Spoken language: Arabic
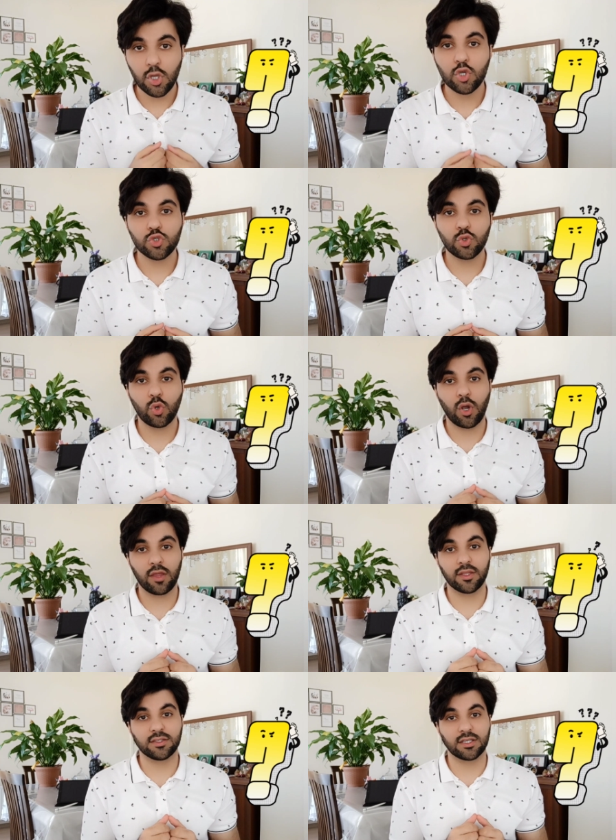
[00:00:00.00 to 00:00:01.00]
شو هو
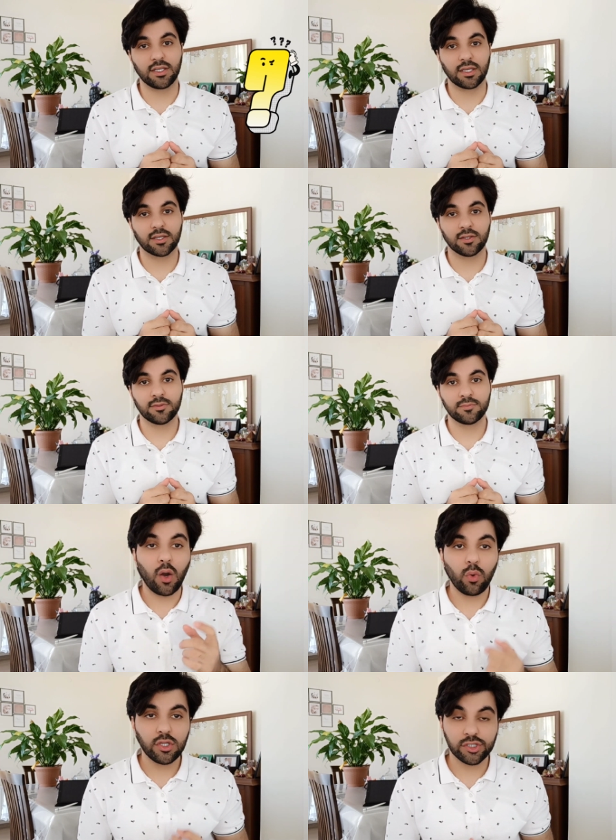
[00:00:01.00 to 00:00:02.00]
هذا التكنيك؟
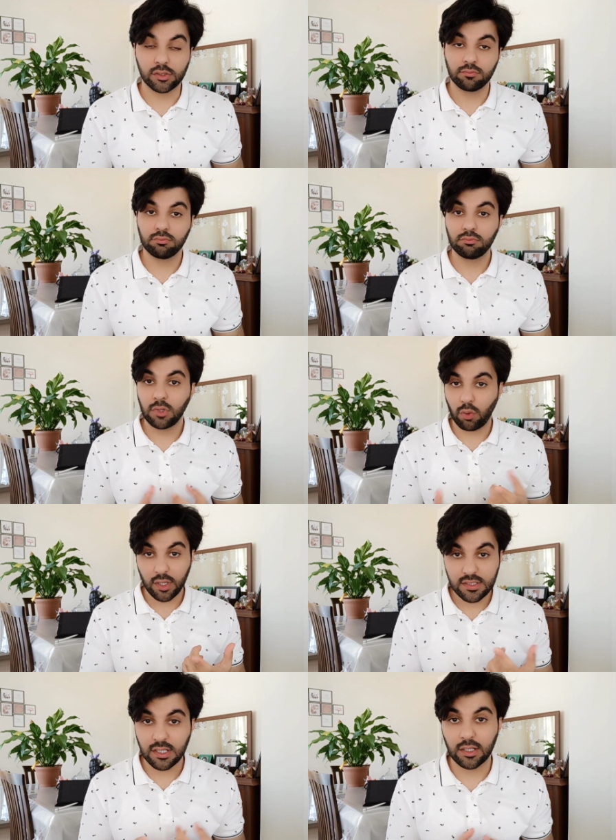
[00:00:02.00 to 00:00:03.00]
أول شيء لو
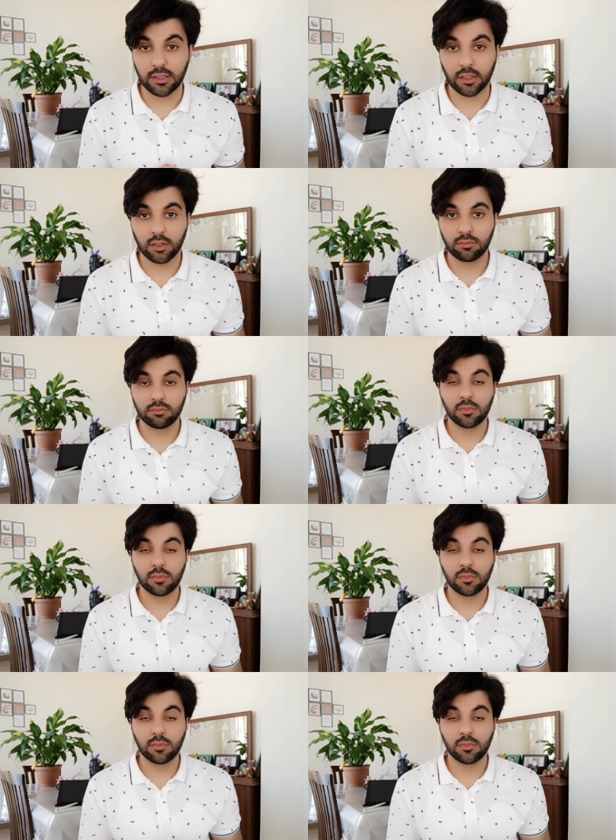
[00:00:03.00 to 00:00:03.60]
أنا سألتك